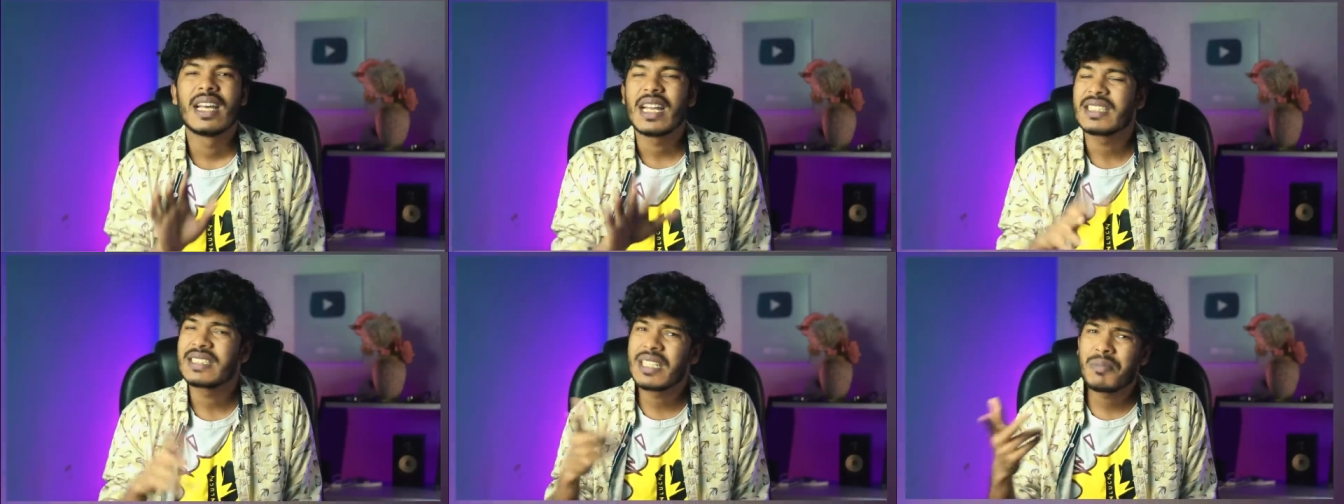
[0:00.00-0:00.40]

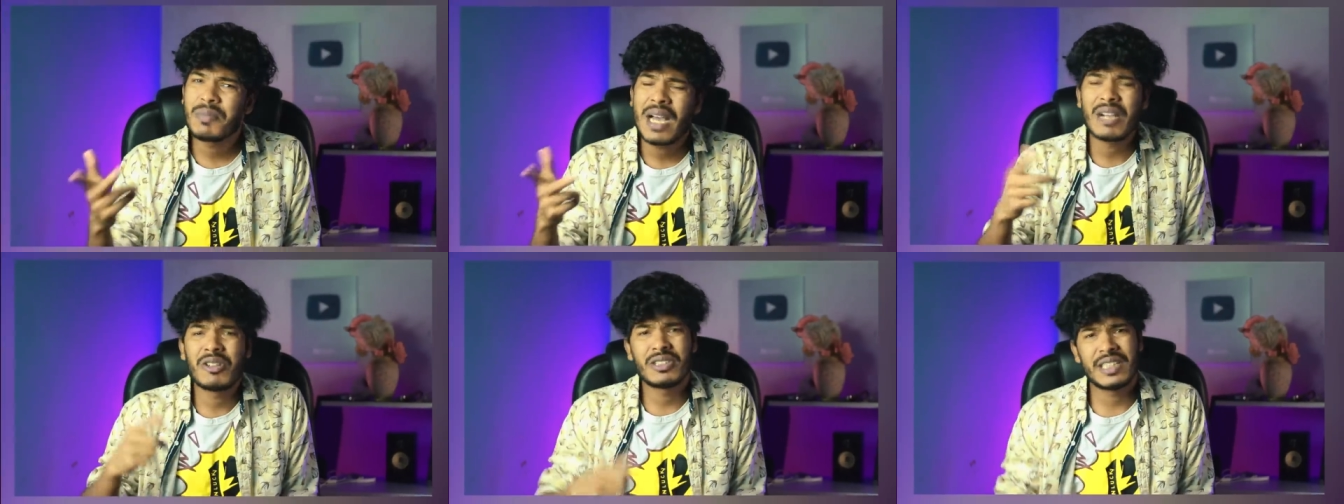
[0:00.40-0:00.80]
রাস্তার
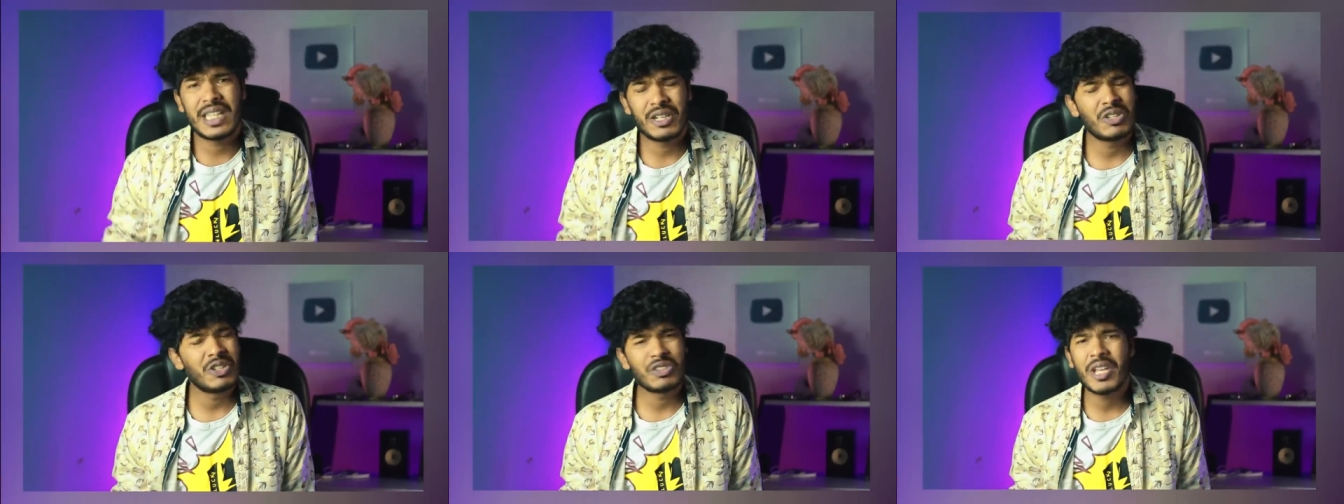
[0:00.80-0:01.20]
পাগল
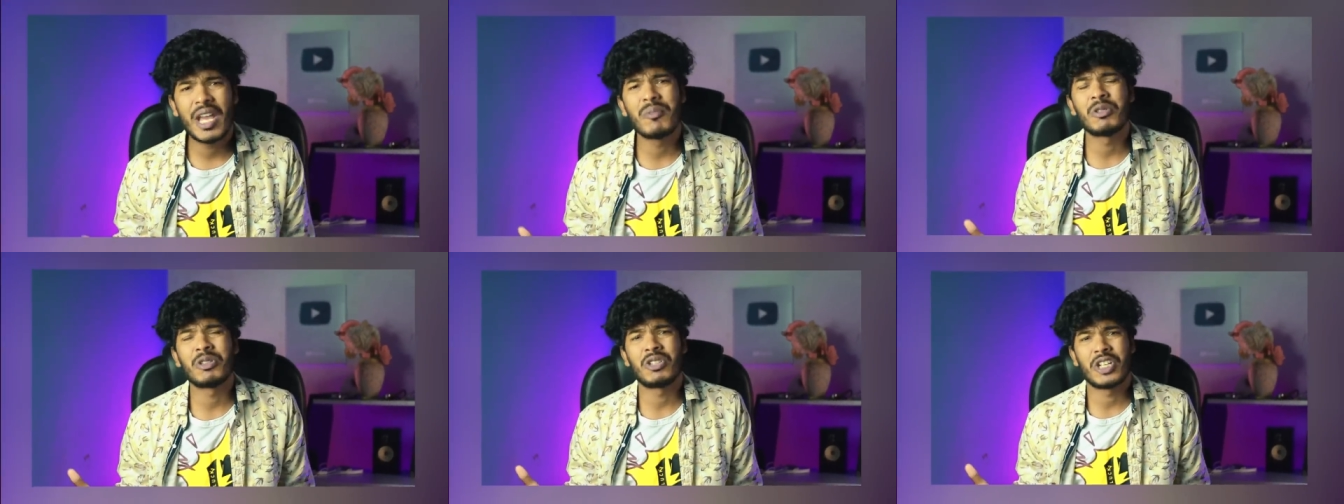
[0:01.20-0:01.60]
ছাগলও তো
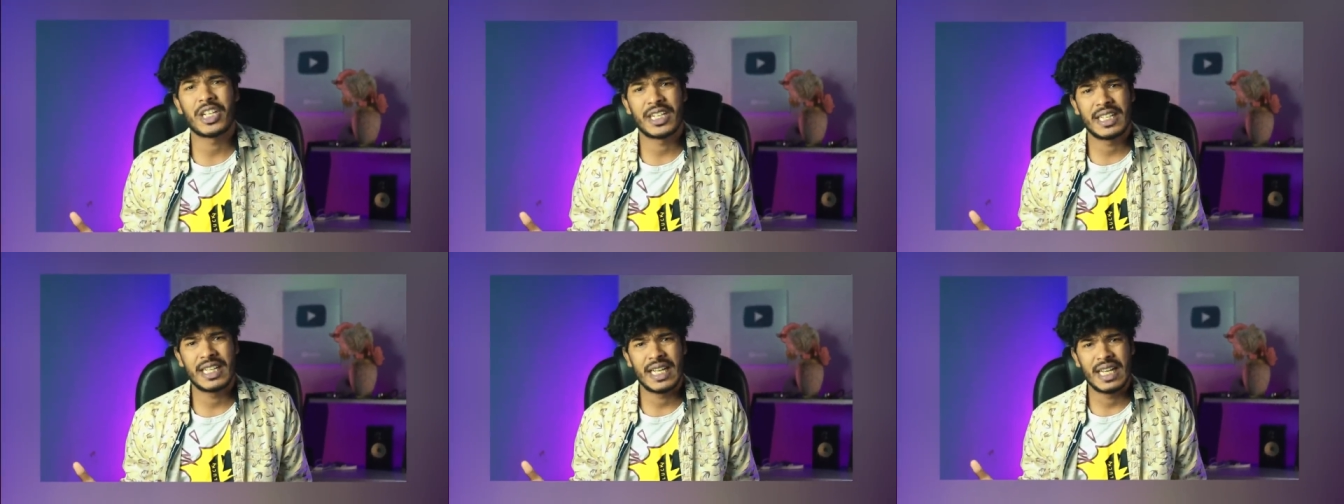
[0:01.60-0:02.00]
এমন
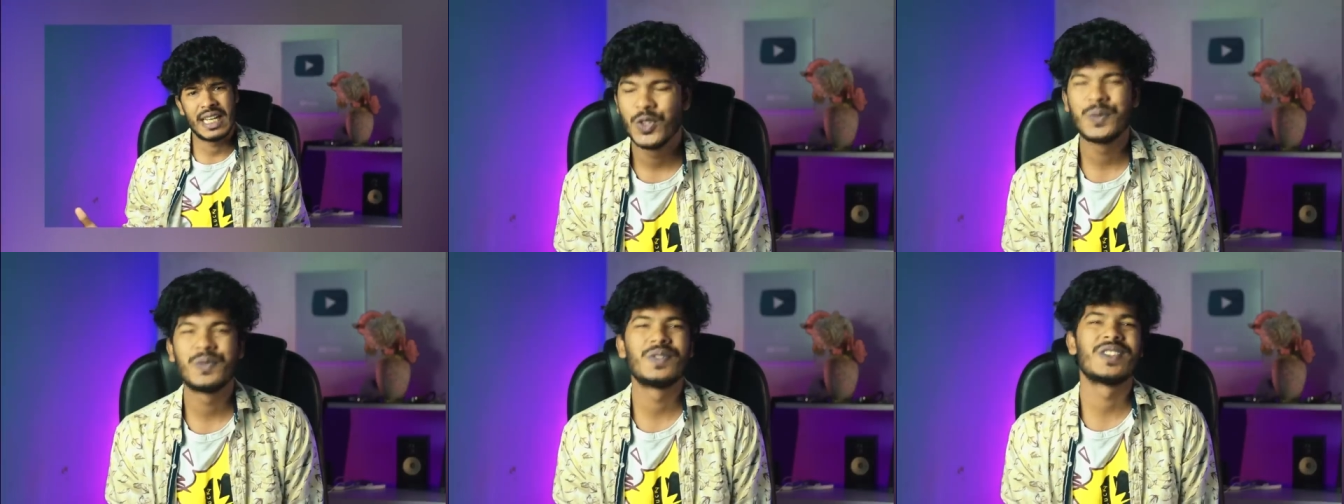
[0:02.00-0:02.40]
করে না
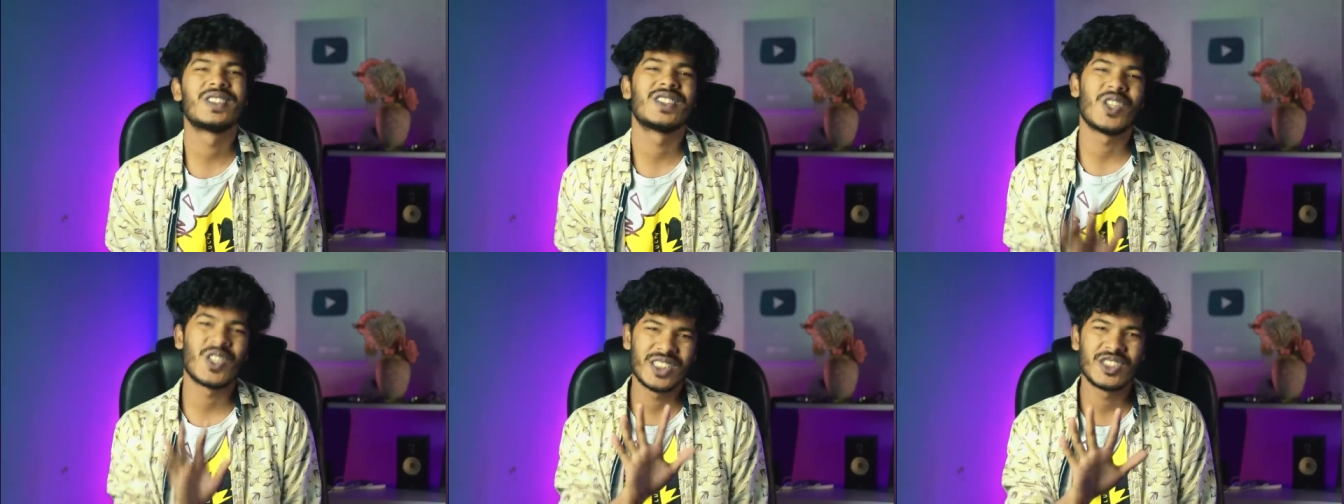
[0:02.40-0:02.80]
উফ
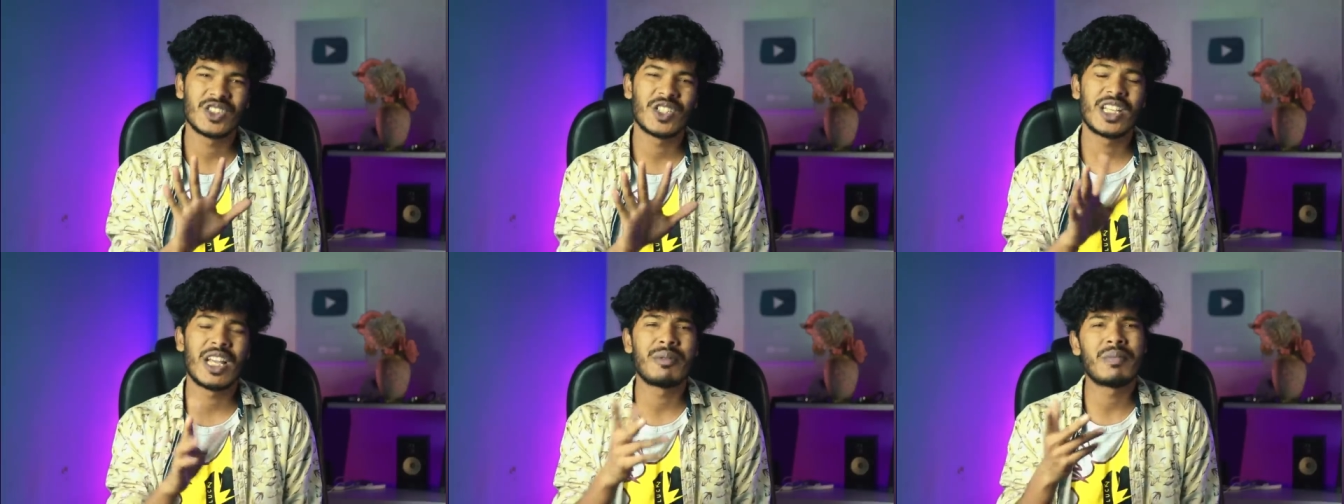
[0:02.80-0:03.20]
সরি
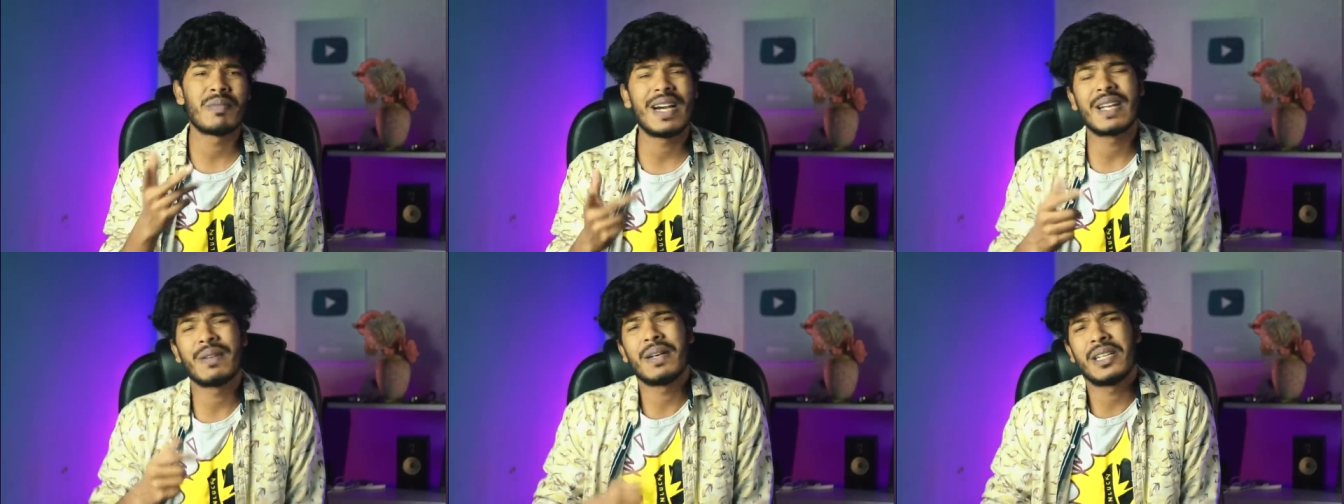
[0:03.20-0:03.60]
সরি আমি
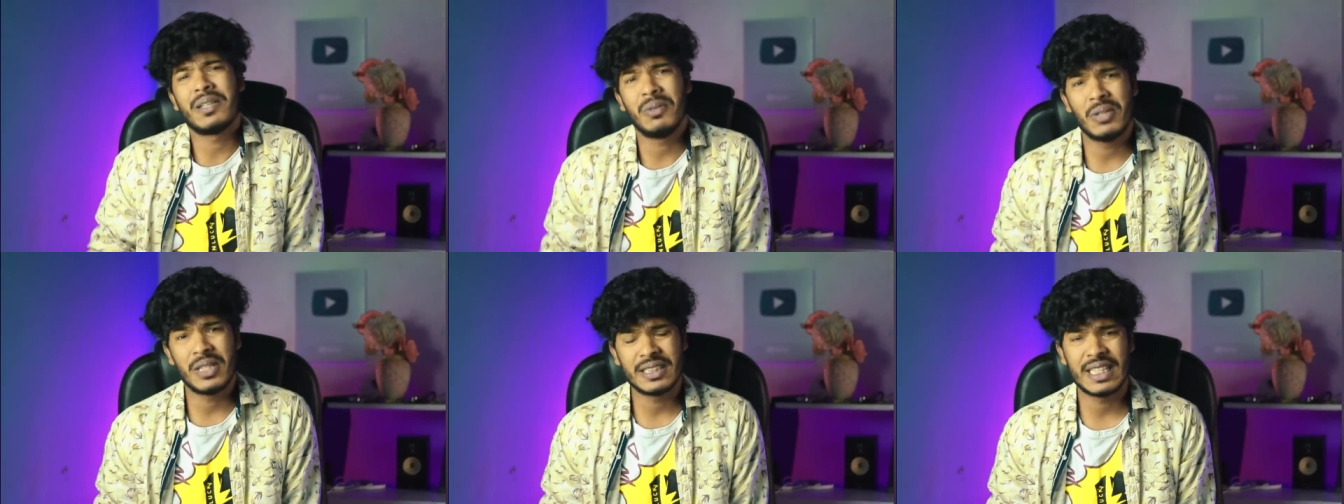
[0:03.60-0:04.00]
বারবারই
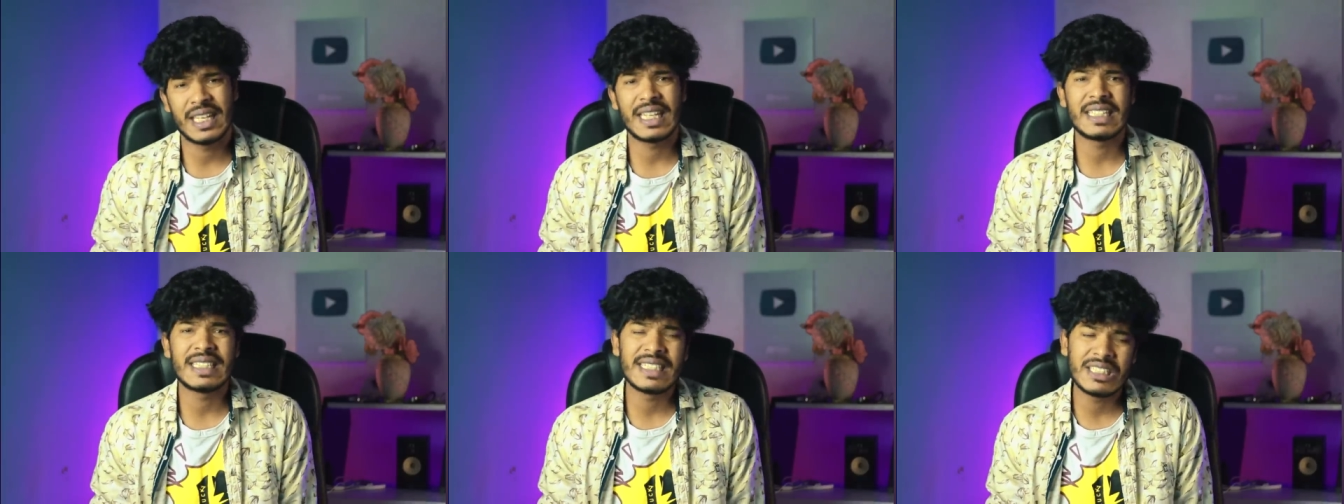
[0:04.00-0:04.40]
ভুলে যাই
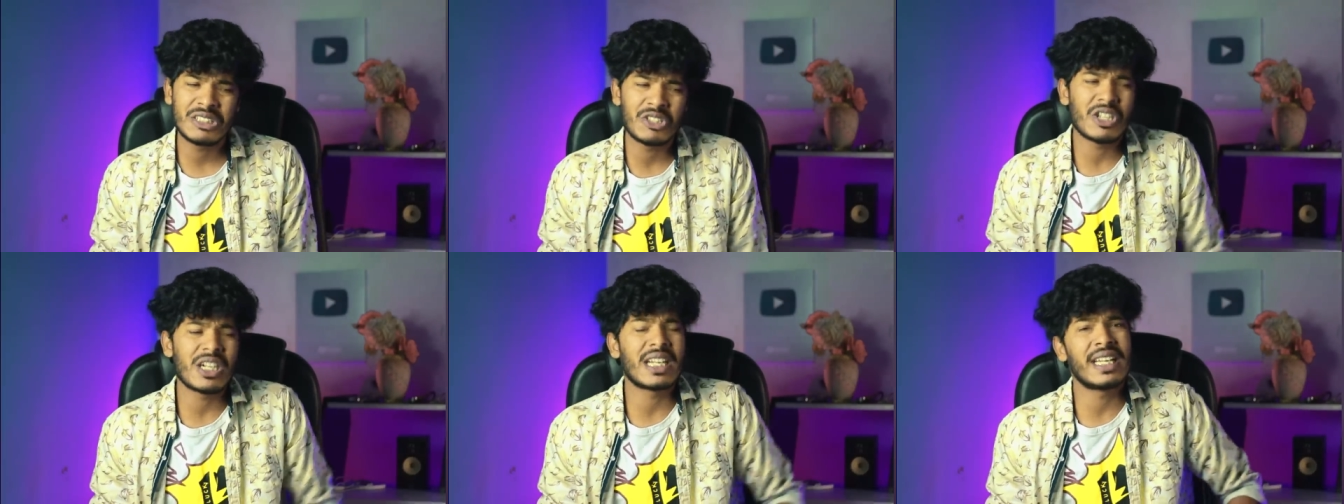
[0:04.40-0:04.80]
আরে
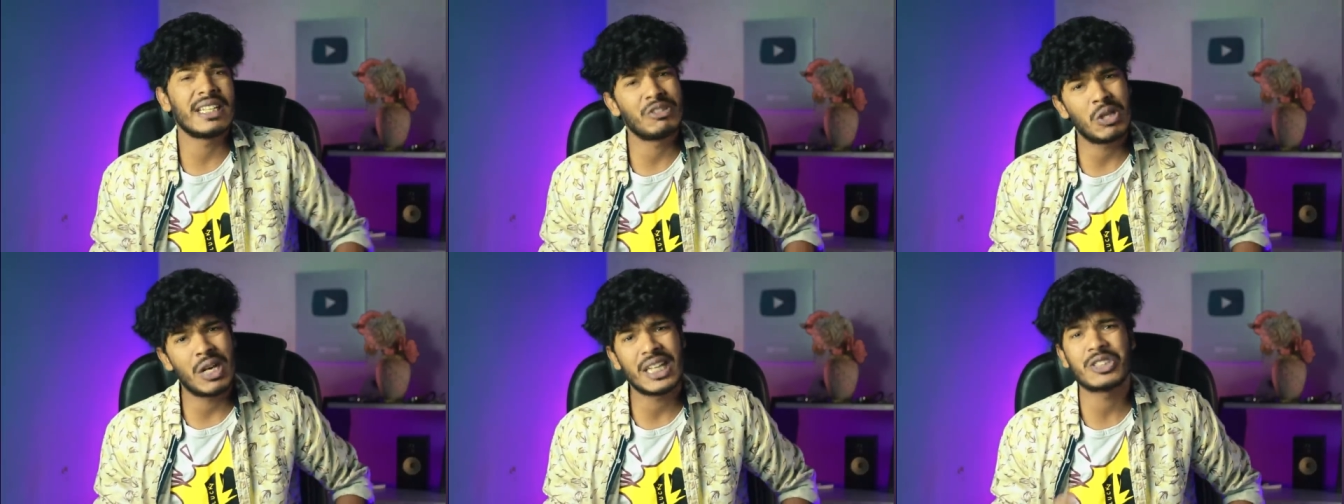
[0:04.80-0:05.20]
টিকটকাররাই
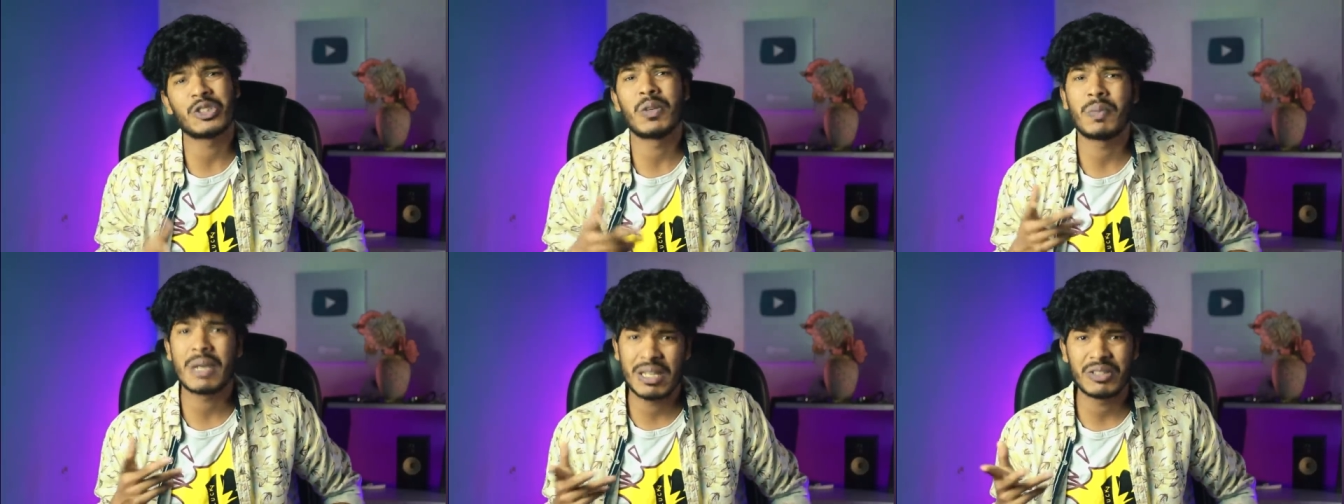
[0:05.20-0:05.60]
তো আসল
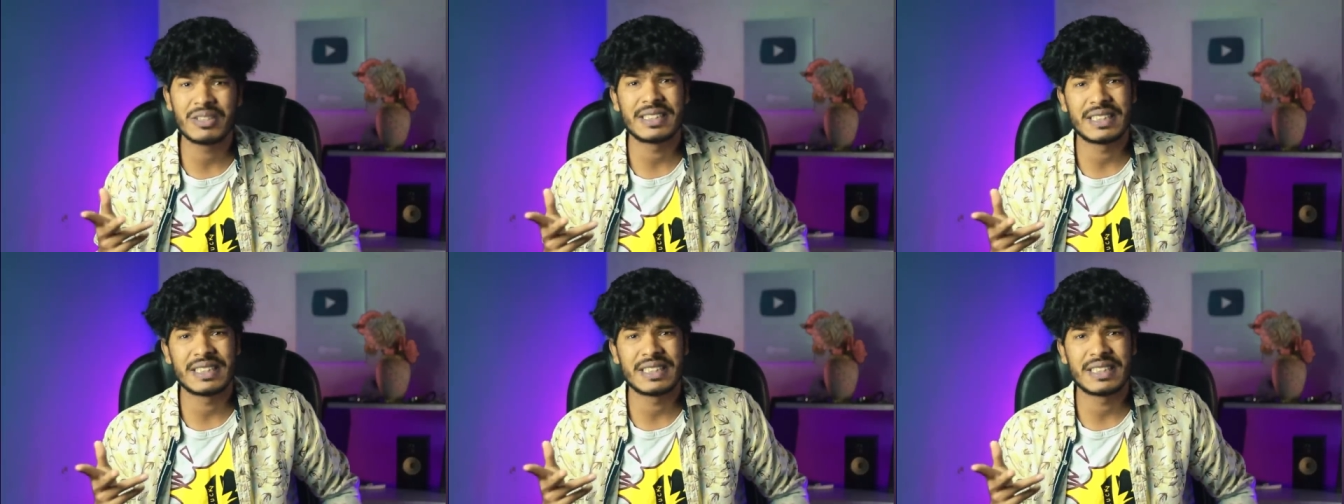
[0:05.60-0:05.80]
পাগল